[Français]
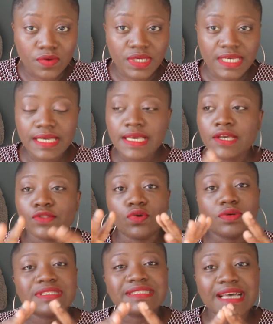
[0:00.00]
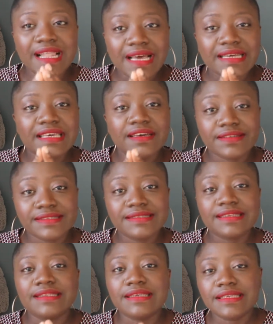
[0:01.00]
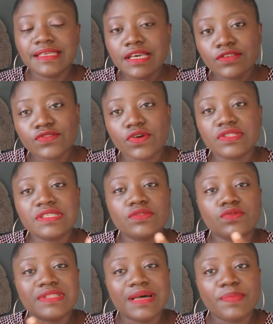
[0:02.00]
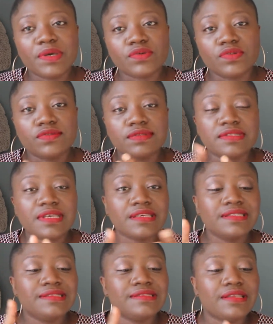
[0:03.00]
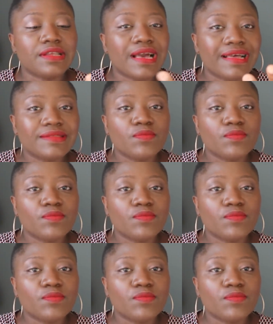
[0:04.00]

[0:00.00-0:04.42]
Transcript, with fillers: ok Donc salarié en CDI, sortir de ta période d'essai, si c'est le cas,